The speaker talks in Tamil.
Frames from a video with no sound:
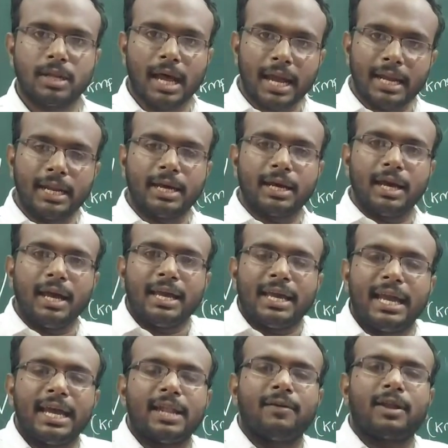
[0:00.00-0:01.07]
லைனுக்கு
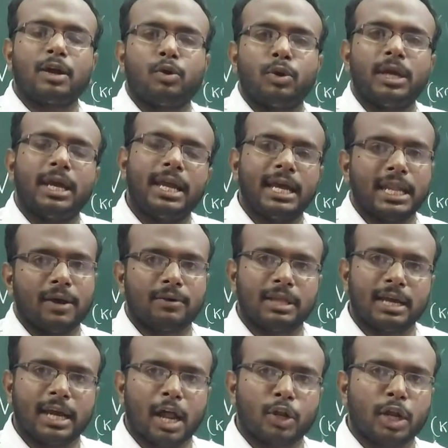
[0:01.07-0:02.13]
கீழே வரக்கூடிய ஏரியாவை
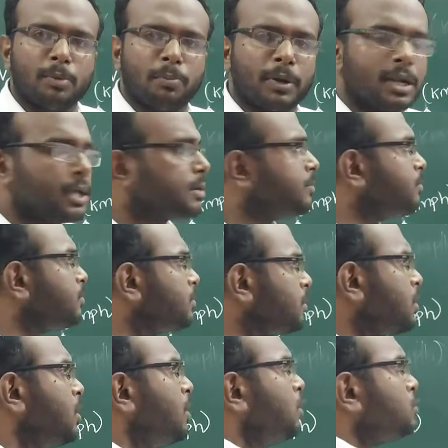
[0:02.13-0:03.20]
தான் கால்குலேட் பண்ணார்
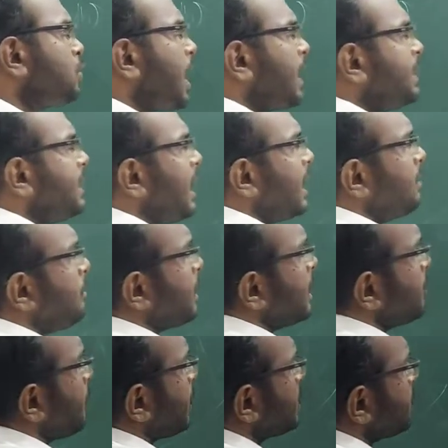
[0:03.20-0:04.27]
ஸோ அந்த
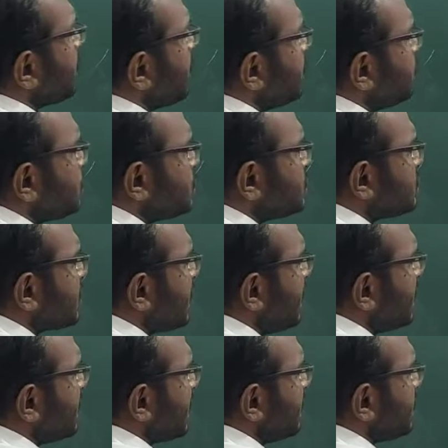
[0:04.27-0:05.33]
அடிப்படையில் பார்த்தோம்னா இது ஒரு
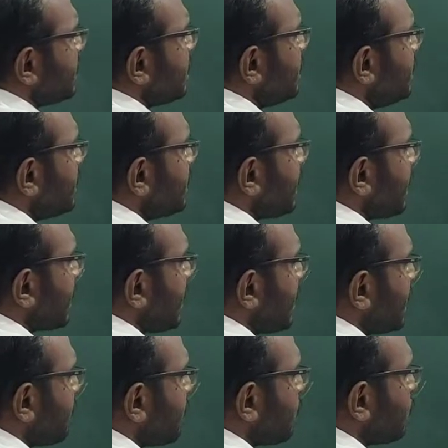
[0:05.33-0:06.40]
ஸ்ட்ரைட் லைன் இதுக்கு
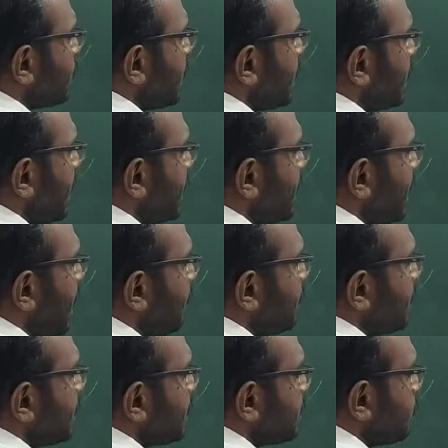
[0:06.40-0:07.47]
கீழே வரக்கூடிய ஏரியா
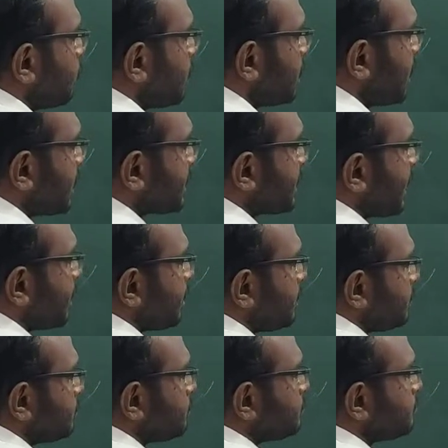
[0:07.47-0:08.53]
அப்படிங்கிறது ஒரு ரெக்டாங்கிள்